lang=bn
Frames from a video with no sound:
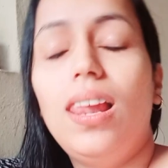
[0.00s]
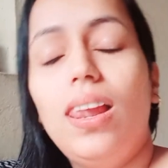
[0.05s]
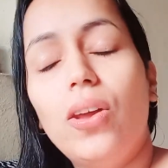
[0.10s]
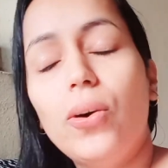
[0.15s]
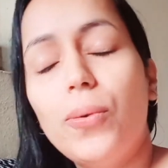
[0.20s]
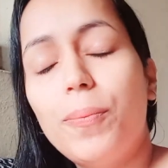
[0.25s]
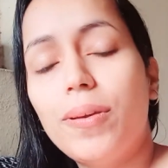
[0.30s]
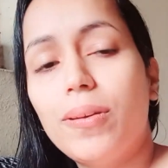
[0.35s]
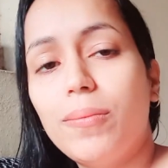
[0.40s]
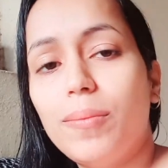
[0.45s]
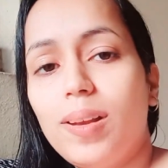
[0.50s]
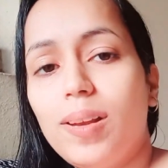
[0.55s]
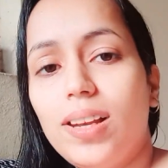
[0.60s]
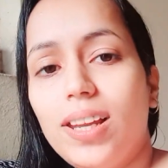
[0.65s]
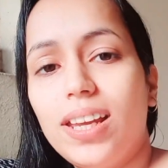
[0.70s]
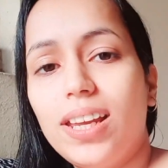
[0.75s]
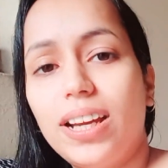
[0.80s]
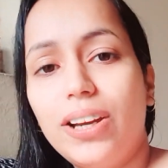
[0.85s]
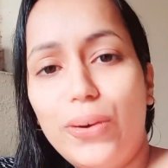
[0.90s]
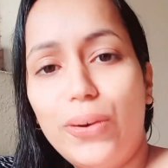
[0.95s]
হ্যালো
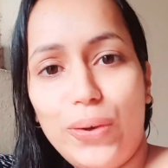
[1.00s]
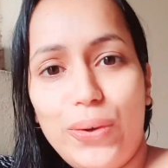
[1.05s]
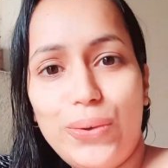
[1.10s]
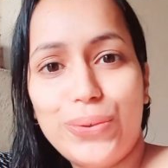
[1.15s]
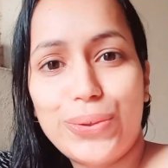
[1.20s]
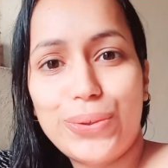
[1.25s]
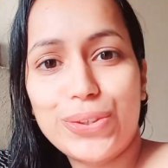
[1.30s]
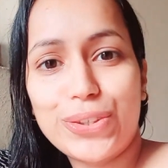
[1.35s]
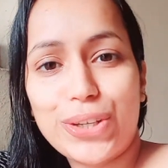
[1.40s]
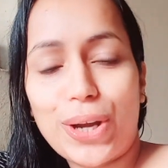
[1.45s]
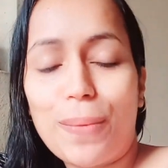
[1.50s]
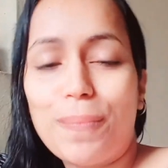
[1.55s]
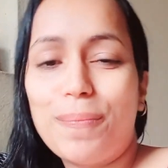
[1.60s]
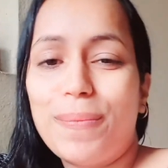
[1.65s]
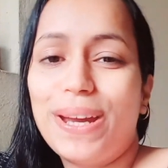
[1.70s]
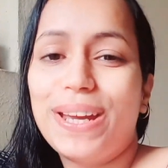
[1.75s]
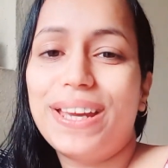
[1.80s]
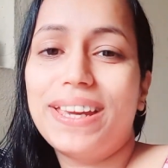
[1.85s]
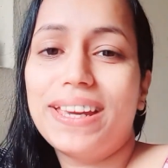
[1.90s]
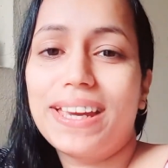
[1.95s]
ফ্যামিলি গুড নুন
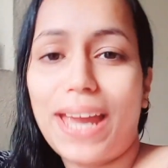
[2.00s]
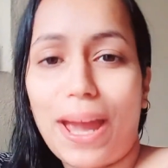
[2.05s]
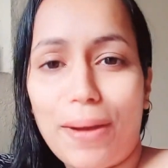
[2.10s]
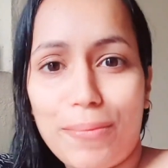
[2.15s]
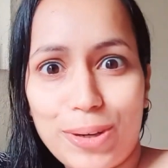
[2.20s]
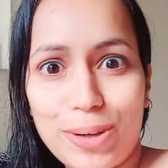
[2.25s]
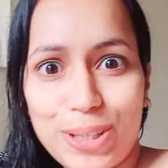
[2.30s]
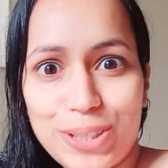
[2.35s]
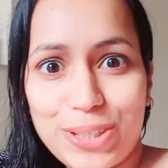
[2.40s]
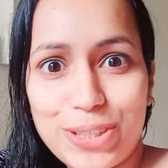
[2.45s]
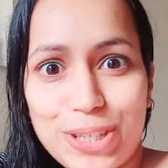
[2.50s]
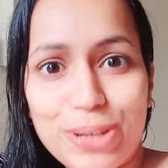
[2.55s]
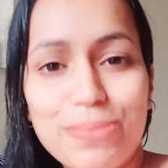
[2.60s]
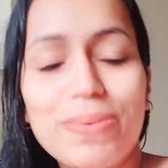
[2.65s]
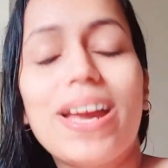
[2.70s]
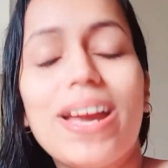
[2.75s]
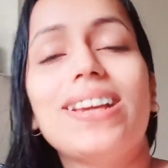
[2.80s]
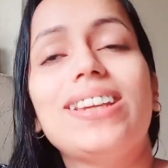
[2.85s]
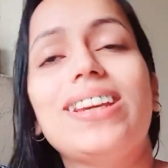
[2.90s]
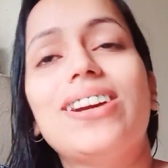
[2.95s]
সবাইকে কেমন আছে
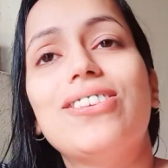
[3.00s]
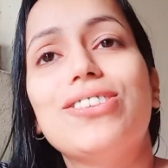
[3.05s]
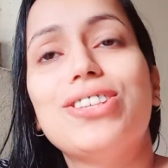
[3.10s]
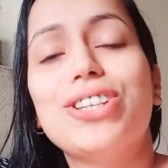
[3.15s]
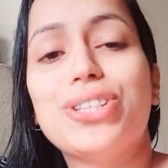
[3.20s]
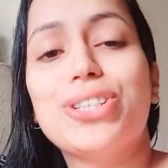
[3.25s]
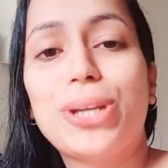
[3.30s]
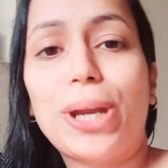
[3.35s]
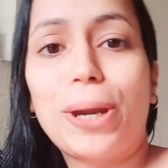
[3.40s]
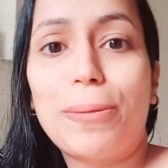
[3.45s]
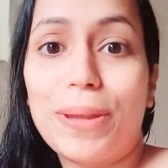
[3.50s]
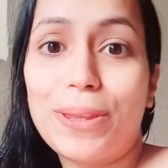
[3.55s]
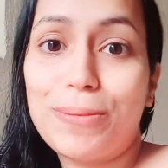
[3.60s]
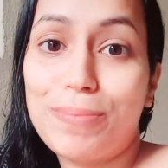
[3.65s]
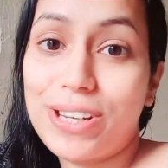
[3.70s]
সবাই আশা করছি সেটাকে